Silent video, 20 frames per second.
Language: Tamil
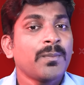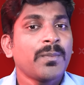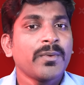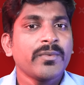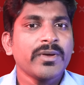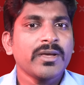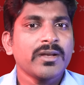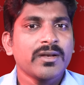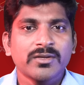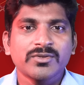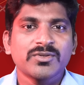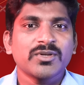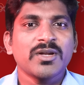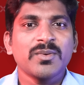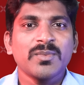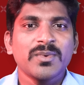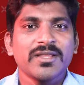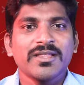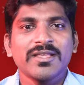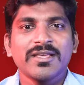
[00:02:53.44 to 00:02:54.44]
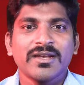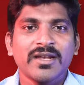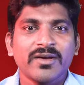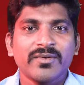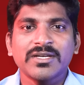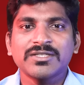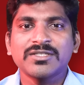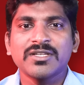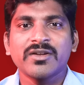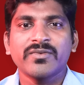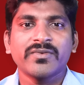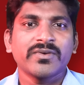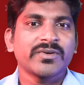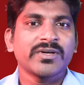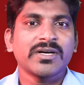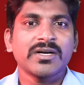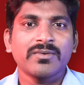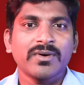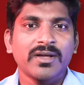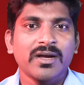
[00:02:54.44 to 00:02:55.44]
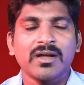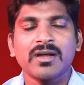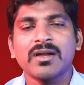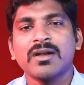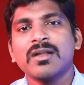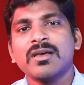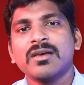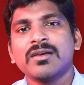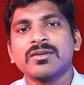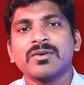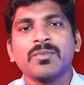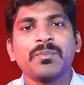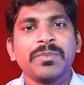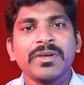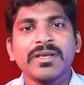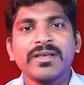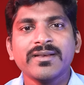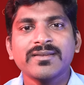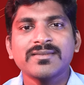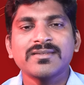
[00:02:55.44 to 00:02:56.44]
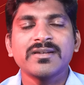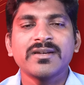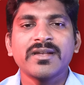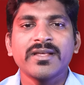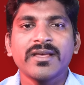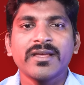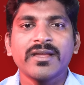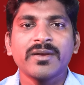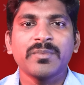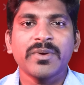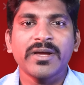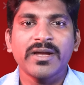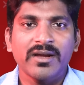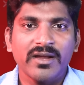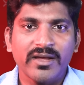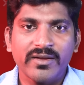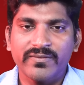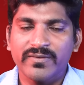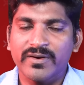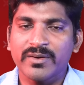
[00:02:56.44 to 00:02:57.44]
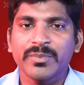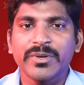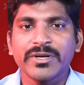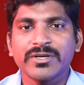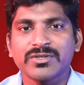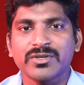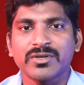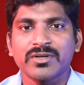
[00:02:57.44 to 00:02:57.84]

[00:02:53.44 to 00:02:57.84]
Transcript: இப்போவே நான் சொன்ன மாதிரி நவாஸ் ஷெரீஃப் அவர்கள் வராங்கல்ல பிக்கெஸ்ட் டே இன் மை லைஃப் அப்படின்னு